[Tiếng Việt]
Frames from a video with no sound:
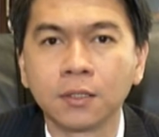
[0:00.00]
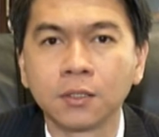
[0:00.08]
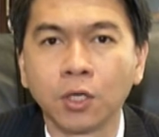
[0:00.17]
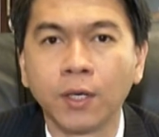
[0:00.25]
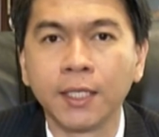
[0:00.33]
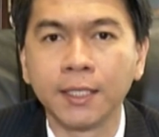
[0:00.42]

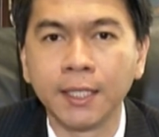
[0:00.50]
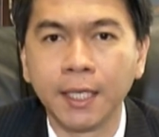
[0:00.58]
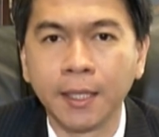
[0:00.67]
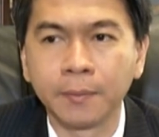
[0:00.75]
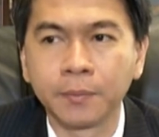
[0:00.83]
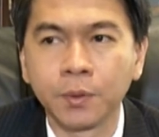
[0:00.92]
chỗ
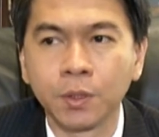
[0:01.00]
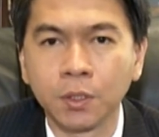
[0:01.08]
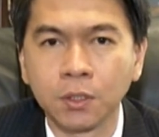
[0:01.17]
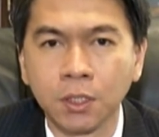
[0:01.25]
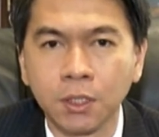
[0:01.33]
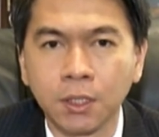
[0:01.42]
ATM
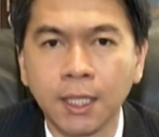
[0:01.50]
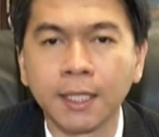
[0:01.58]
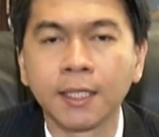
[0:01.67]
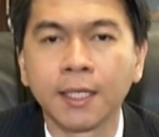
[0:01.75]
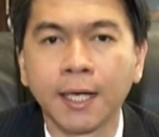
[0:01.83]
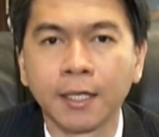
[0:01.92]
thường các
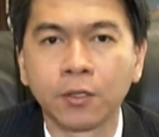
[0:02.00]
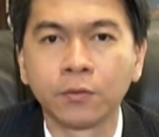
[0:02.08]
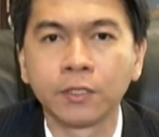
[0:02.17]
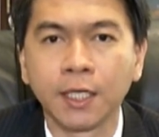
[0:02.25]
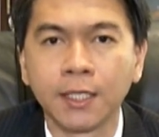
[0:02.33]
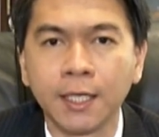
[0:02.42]
ngân hàng cũng
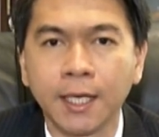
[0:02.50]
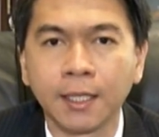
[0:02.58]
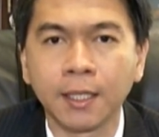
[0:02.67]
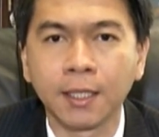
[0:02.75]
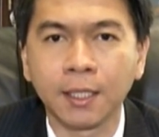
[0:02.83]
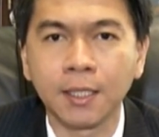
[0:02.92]
có thể
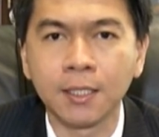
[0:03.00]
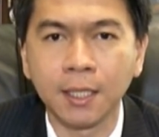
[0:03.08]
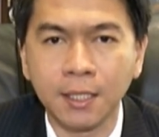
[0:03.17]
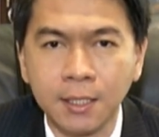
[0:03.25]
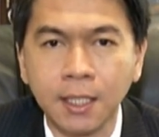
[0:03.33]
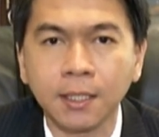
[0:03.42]
dán là cái
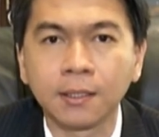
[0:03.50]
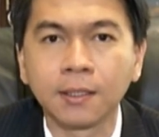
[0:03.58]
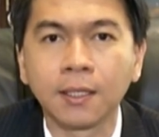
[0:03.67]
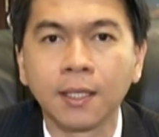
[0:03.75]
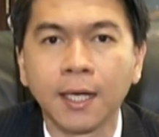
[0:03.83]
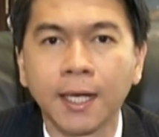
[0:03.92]
danh sách
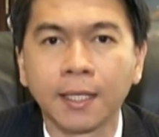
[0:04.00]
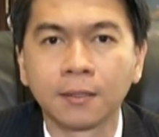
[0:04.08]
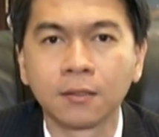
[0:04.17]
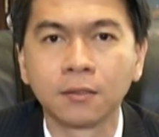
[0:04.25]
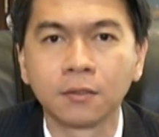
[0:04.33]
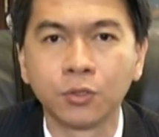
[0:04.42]
ngân hàng
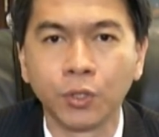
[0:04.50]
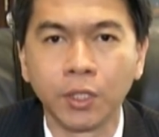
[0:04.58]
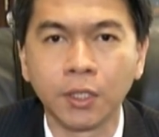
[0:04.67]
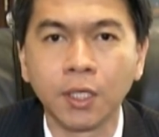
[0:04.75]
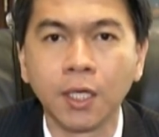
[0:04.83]
được chuyển